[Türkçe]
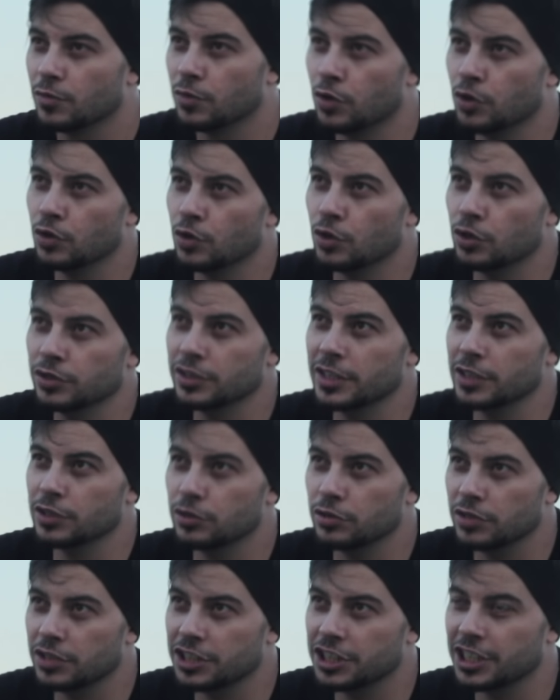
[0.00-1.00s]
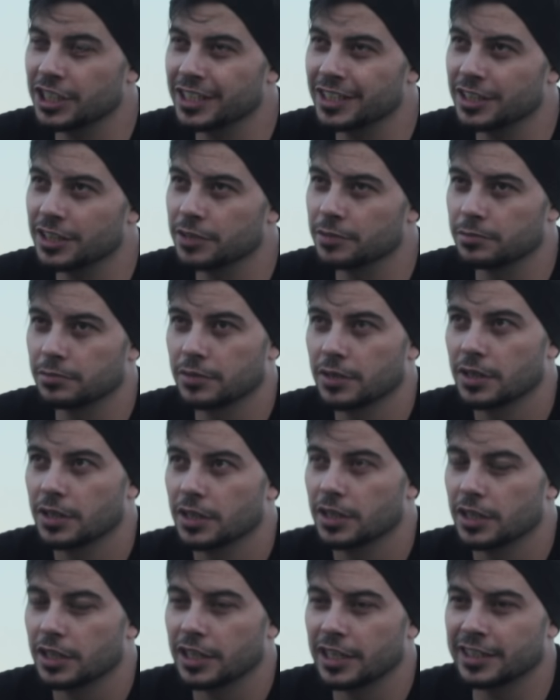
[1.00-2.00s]
Vol ondan sonra çektiğim.
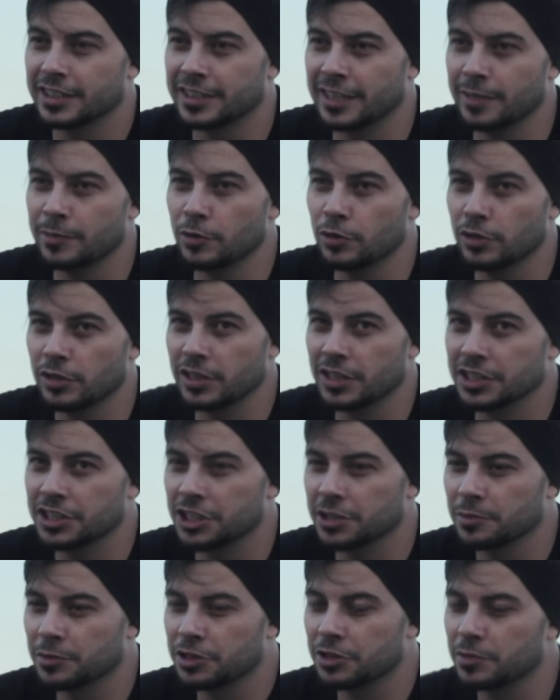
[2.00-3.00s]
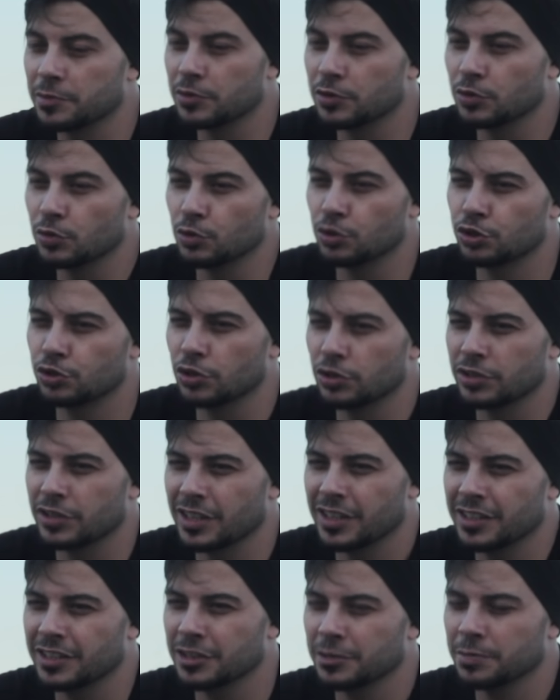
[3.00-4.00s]
Yani demo olarak çekmiştim ben onu. 3-4
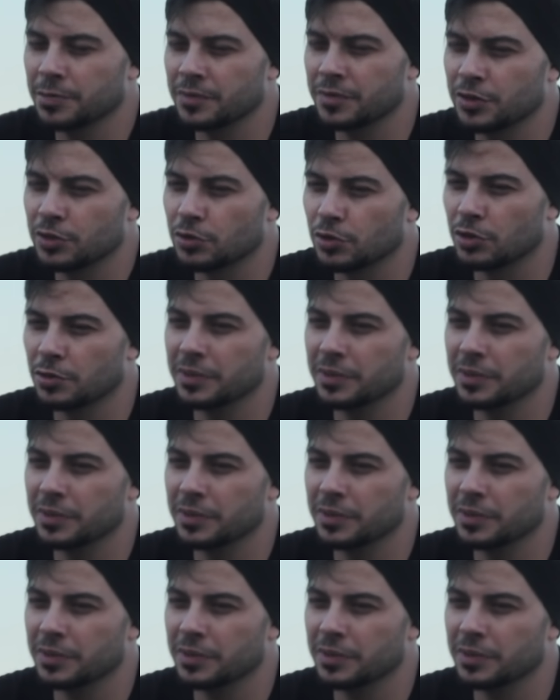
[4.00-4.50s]
dakikalık bir video.